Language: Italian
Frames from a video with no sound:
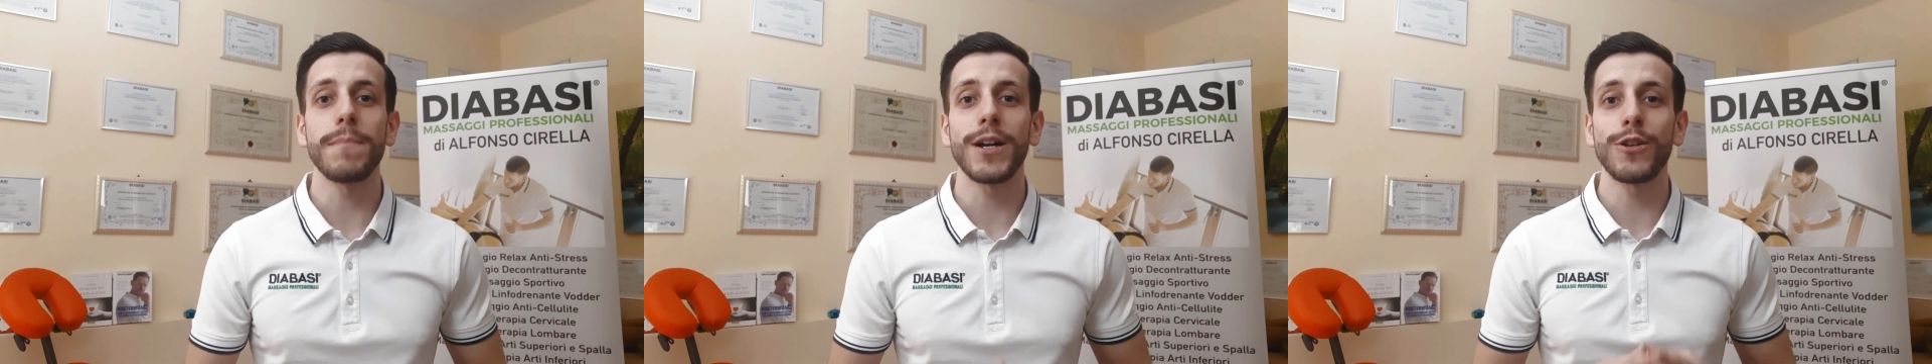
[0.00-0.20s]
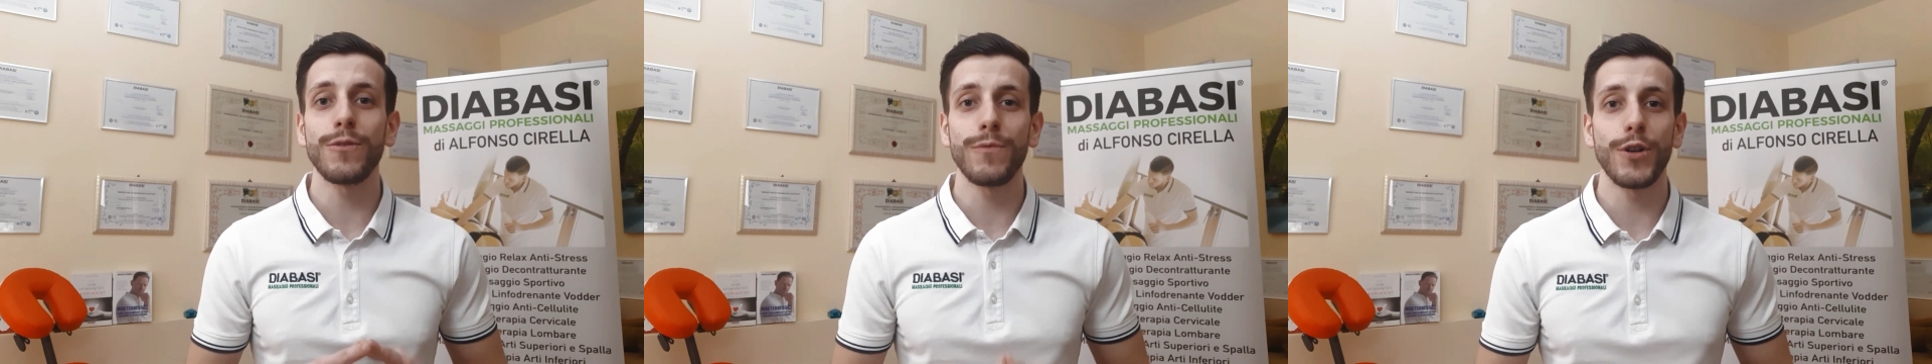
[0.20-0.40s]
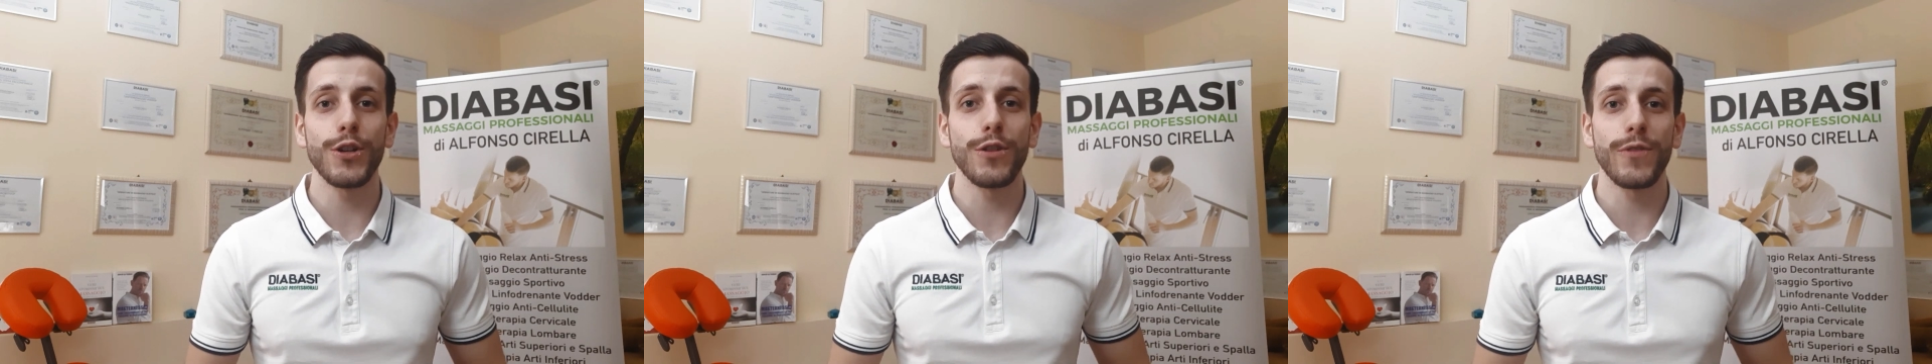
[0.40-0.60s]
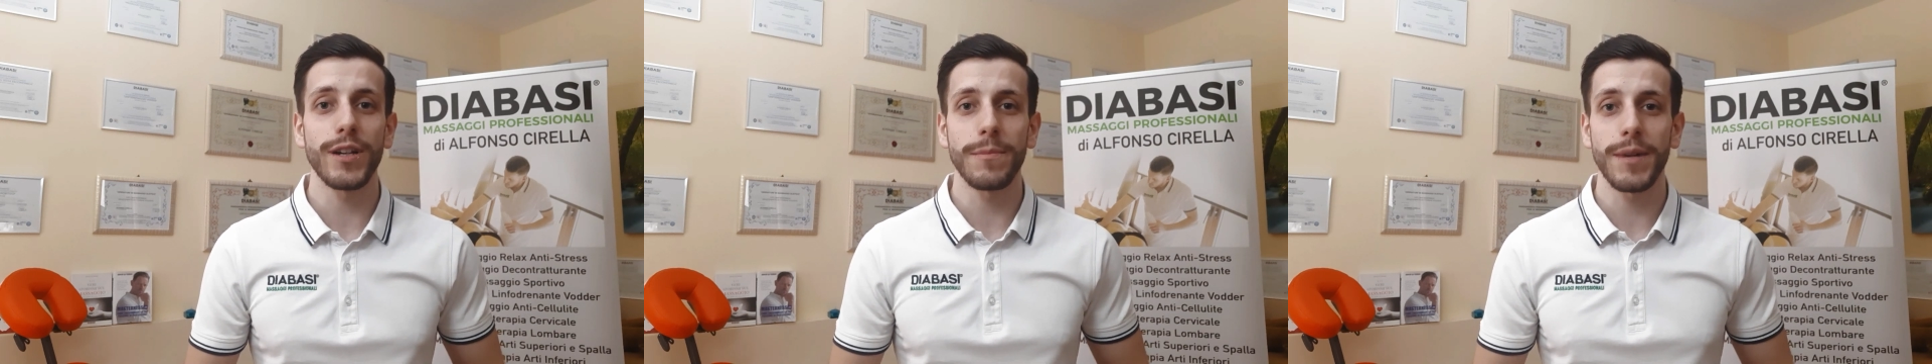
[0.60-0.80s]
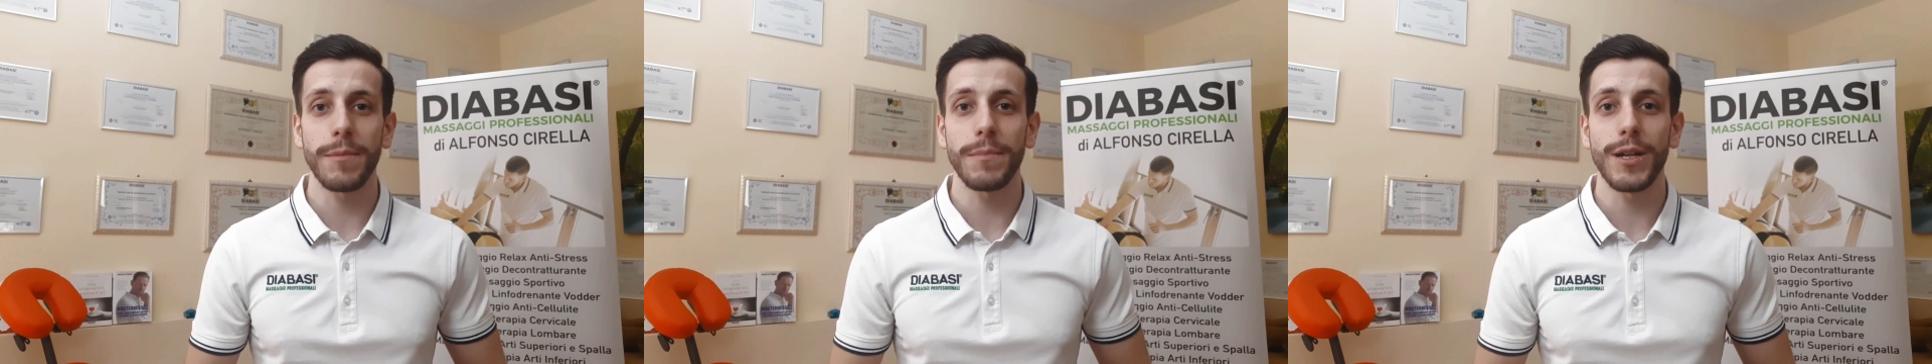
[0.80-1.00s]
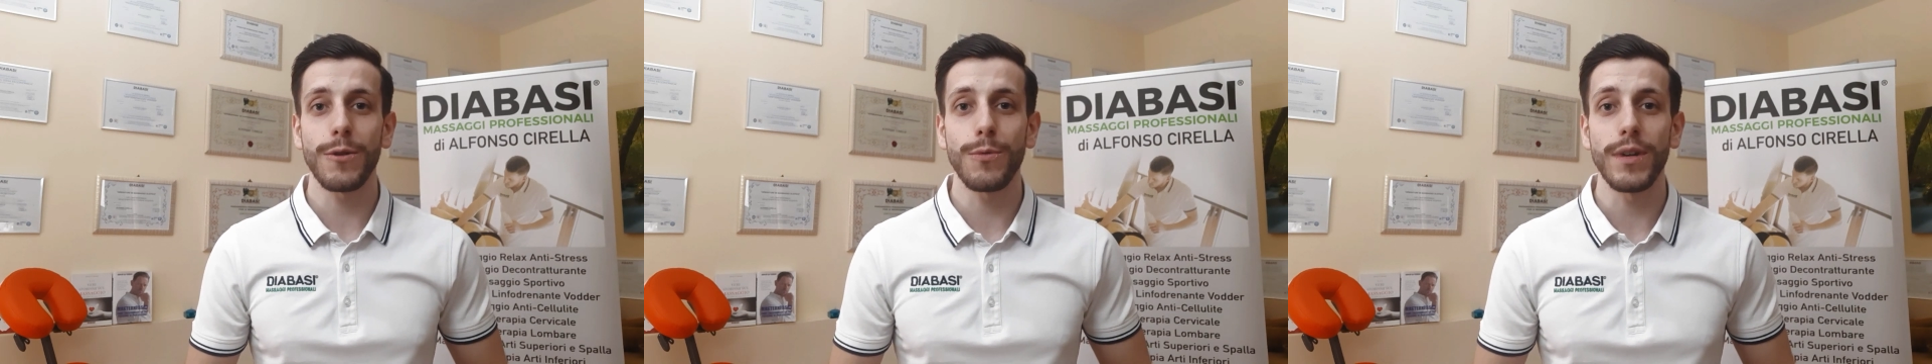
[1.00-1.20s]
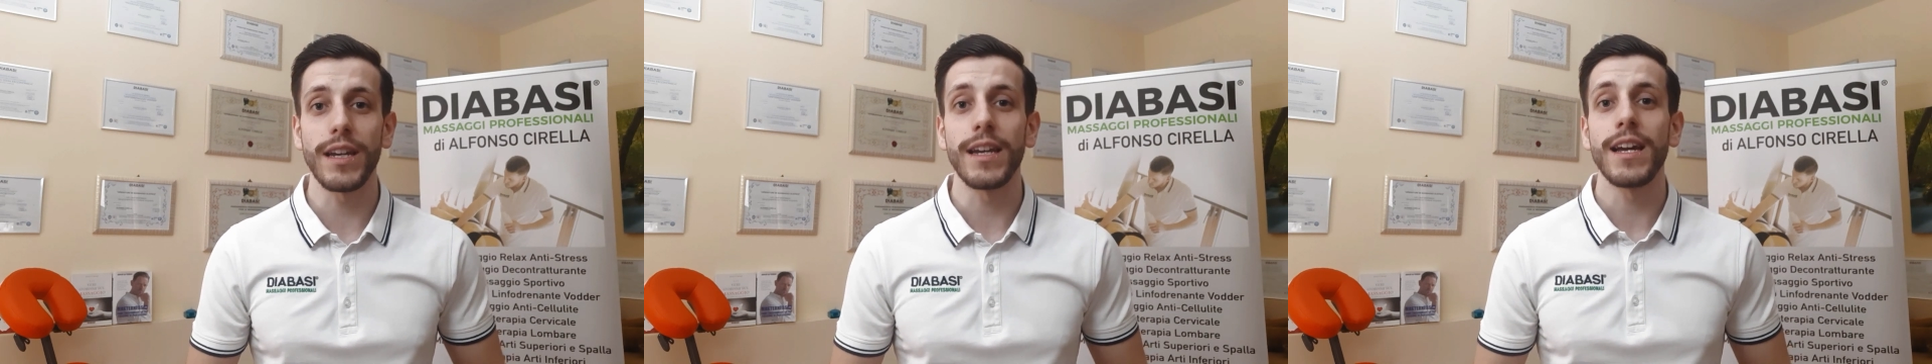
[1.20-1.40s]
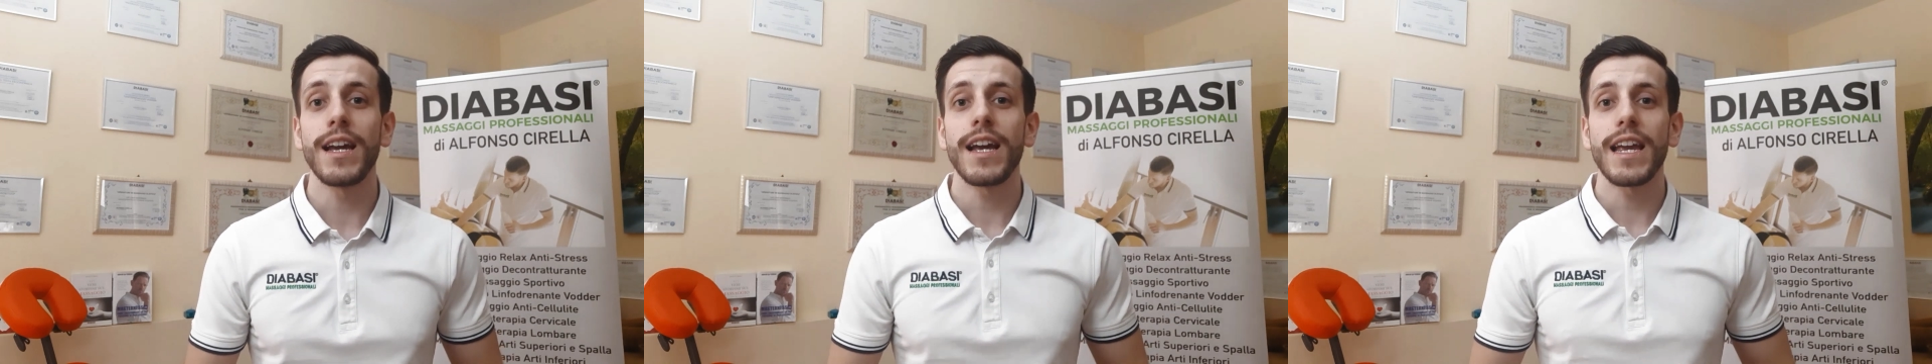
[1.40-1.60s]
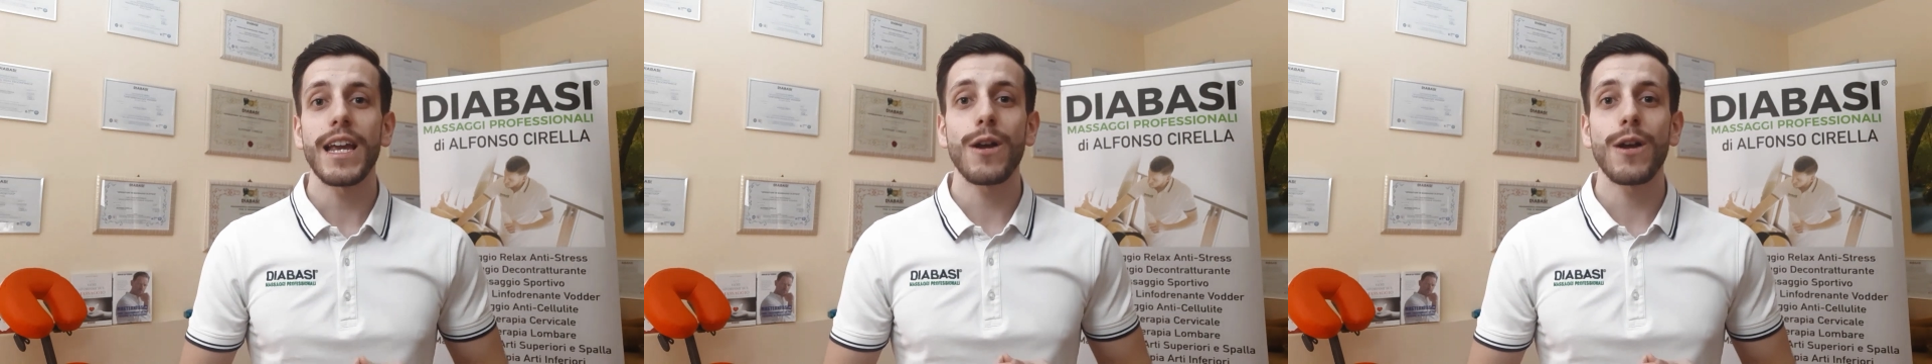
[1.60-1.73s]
ma non voglio fermarmi qui